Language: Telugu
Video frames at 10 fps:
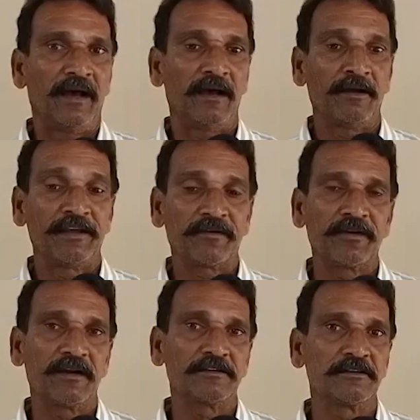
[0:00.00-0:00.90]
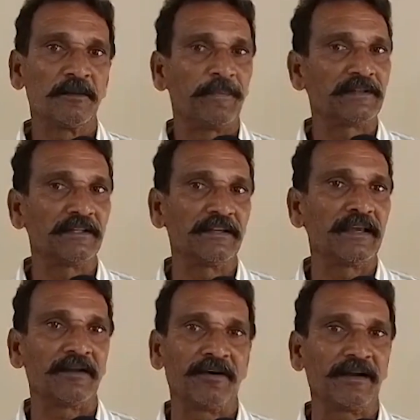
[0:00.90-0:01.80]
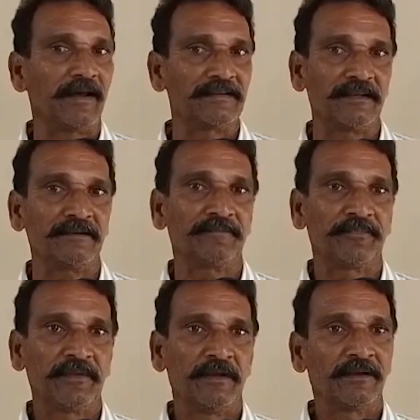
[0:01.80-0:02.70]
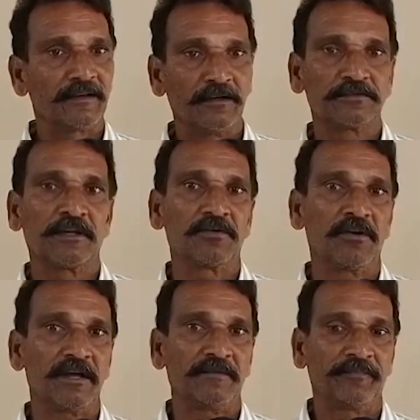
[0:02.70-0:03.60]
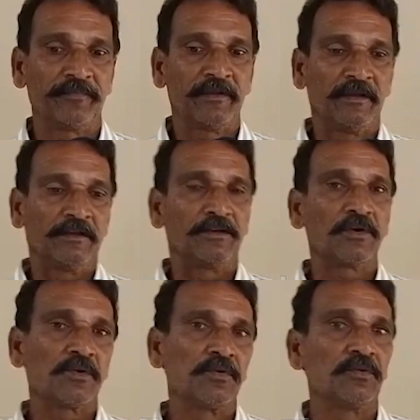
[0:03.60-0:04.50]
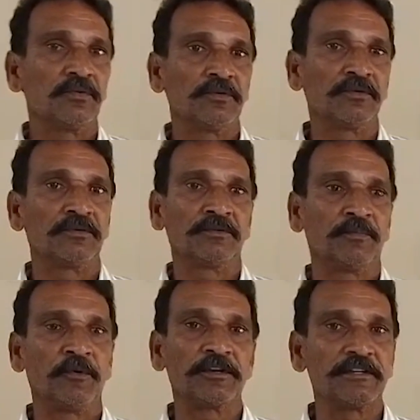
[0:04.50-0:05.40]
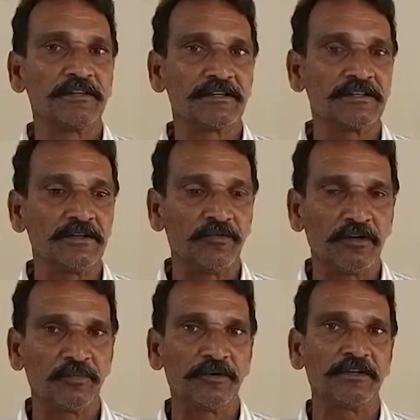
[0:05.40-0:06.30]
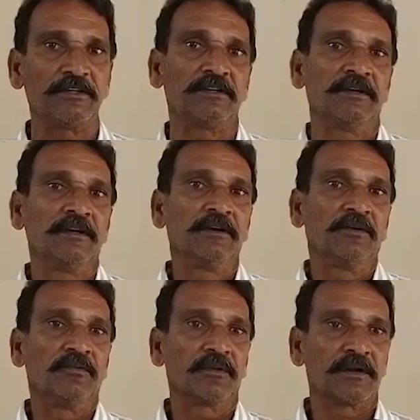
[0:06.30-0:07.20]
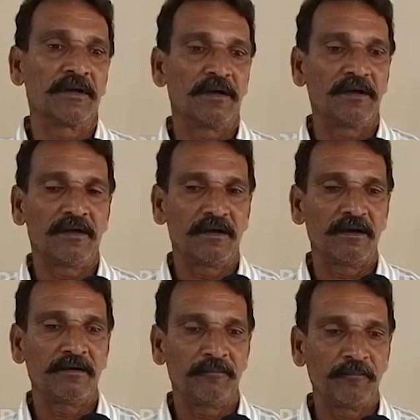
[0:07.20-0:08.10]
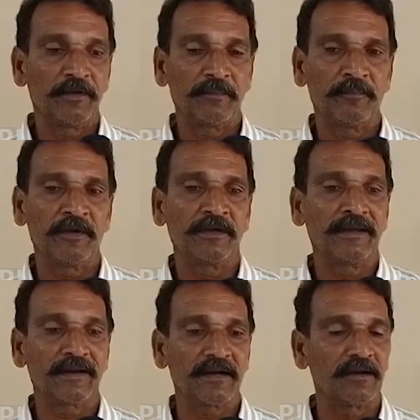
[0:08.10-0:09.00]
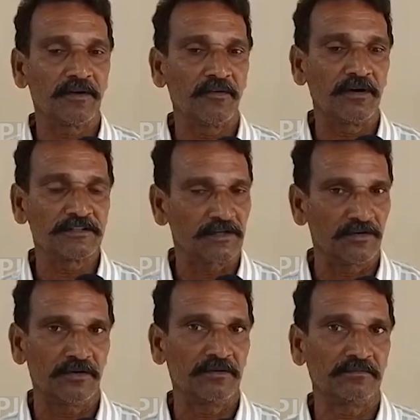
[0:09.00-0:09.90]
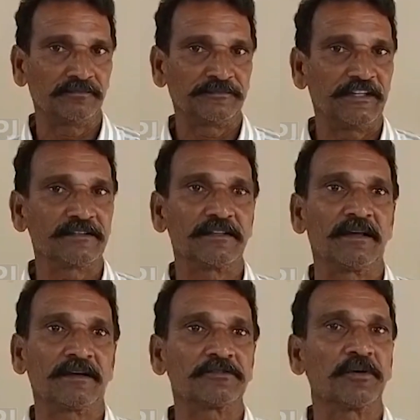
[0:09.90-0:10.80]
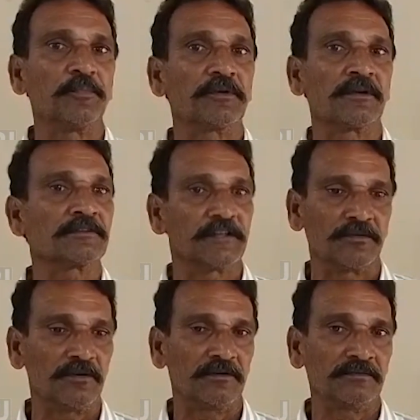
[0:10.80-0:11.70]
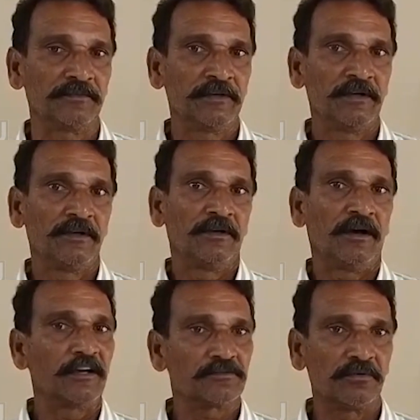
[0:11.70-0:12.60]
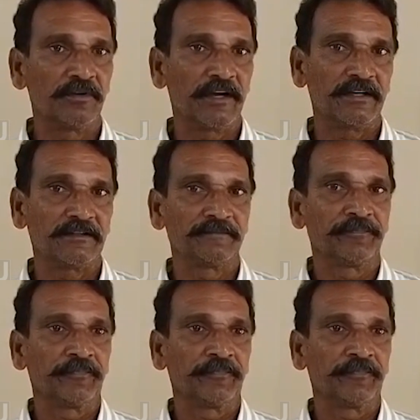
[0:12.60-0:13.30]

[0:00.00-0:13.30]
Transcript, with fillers: ఆ ఇరవై నాలుగు సీట్లు ప్రతిదీ గెలవాలని ఆశే గెలుస్తారు కూడా ఎక్కువ పోటీ చేసి ఓడిపోయి ఉన్న వెనకాల ఉన్నవాళ్ళు చిన్నవాళ్ళు జనసేనకి సపోర్టర్ చిన్నవాళ్ళు ఆస్తులు కానీ